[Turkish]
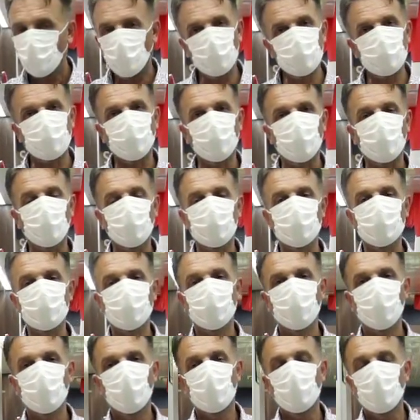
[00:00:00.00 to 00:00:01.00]
Hadi bakalım.
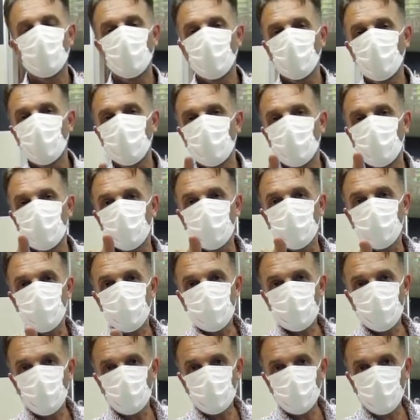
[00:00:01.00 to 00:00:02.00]

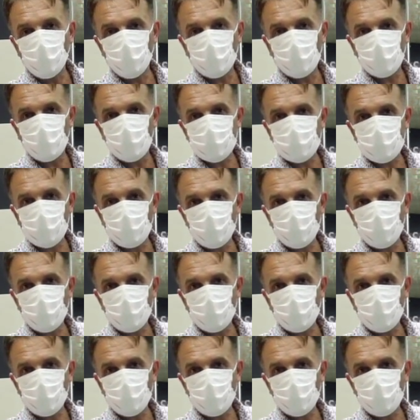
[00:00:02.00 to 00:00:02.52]
İzdon Brekies